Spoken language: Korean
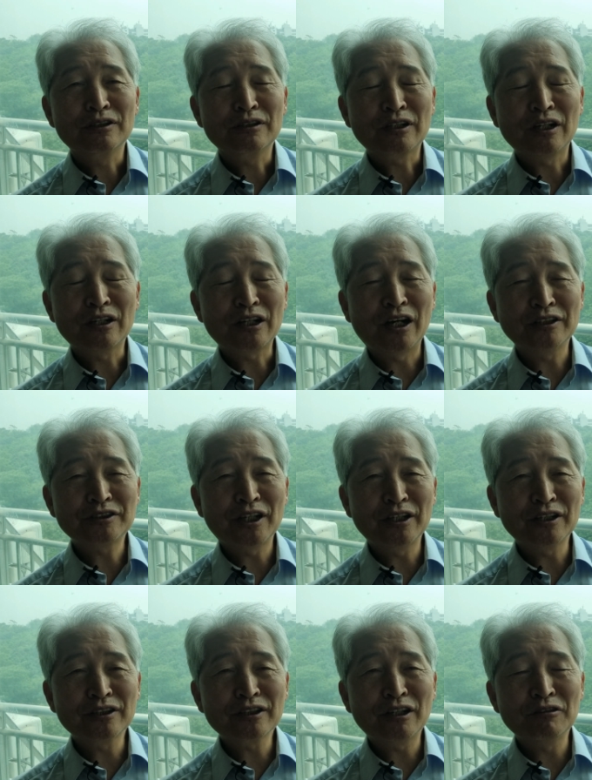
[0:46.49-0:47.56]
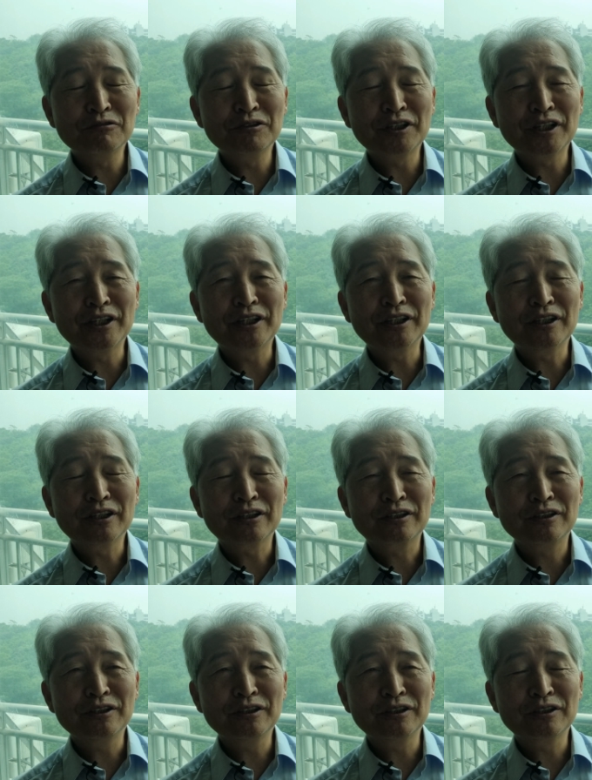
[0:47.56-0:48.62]
가, 가사 가운데
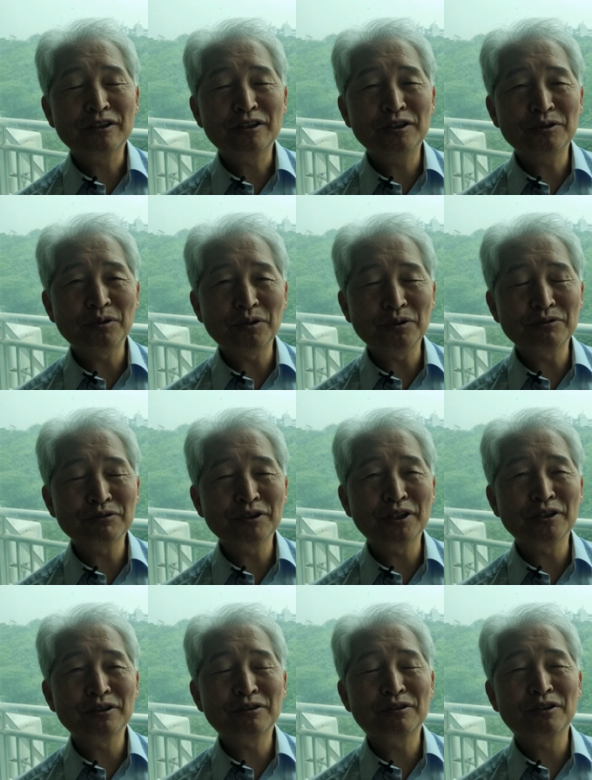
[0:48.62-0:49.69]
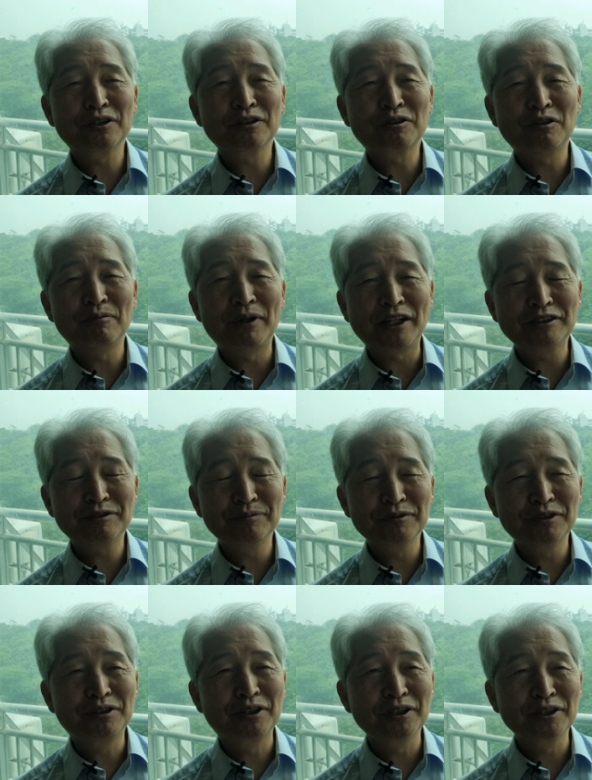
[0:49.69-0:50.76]
이 기도도 들어있고, 말씀도
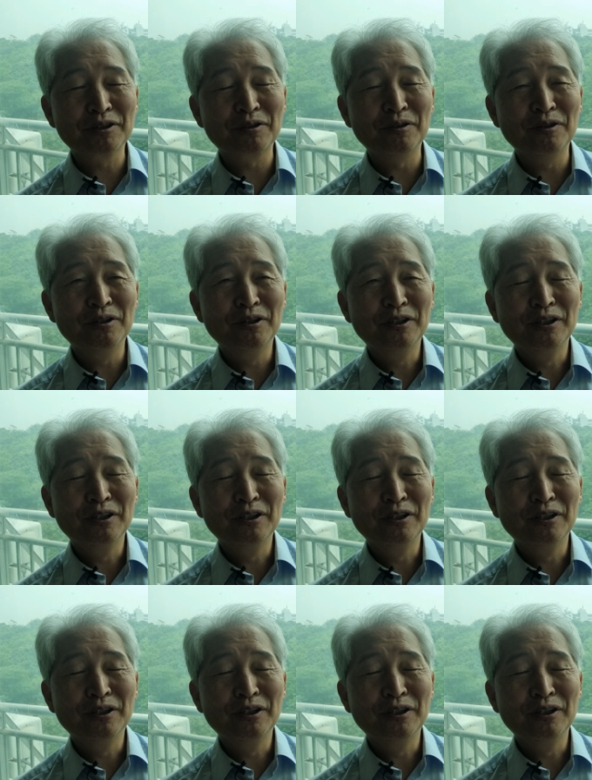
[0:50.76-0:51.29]
들어있고,